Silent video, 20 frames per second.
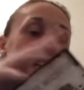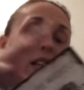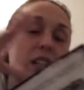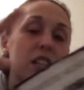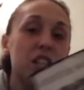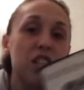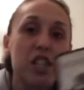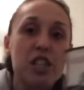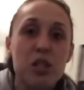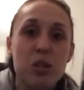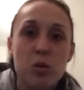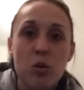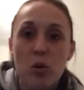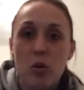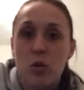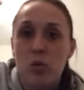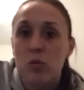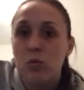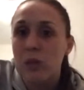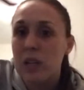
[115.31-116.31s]
ci
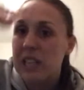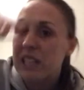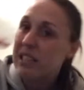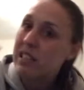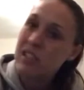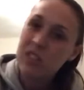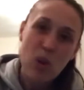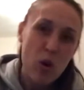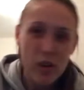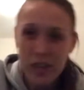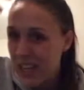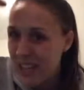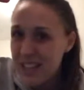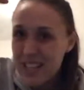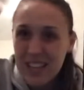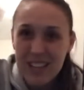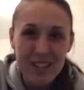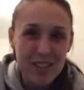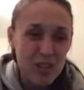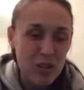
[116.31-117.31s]
sono una storia
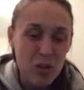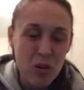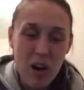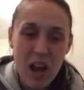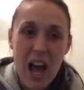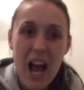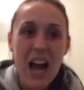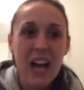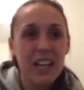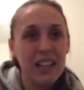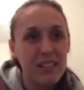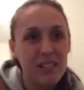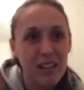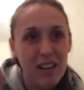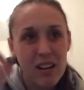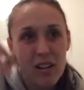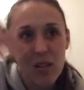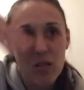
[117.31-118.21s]
dentro l'altra